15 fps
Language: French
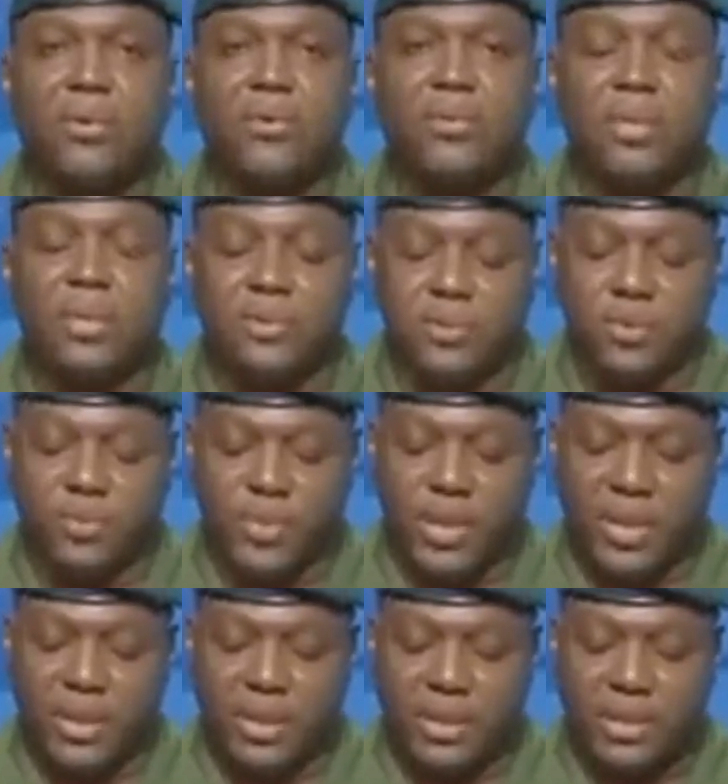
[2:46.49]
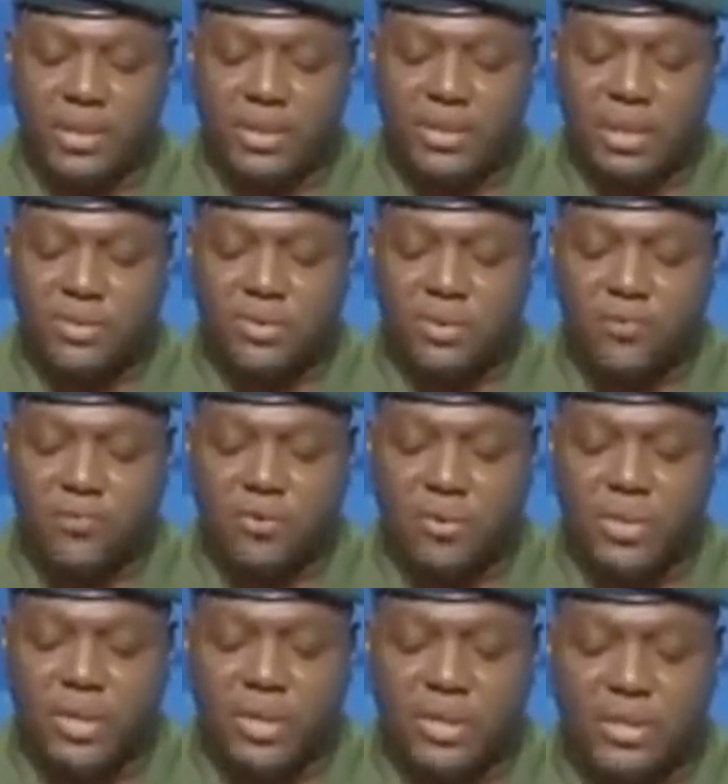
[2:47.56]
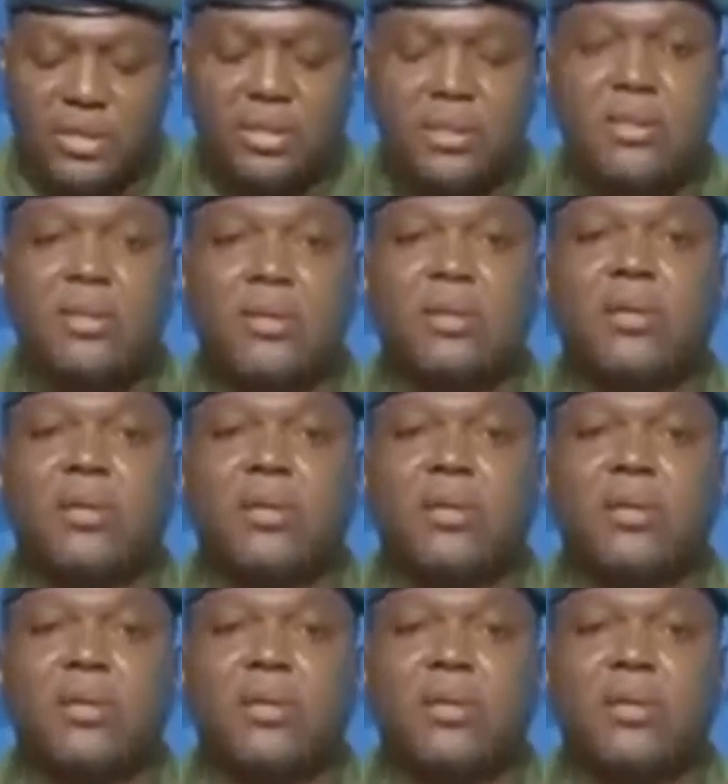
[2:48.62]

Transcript: ont entrepris des actions volontaristes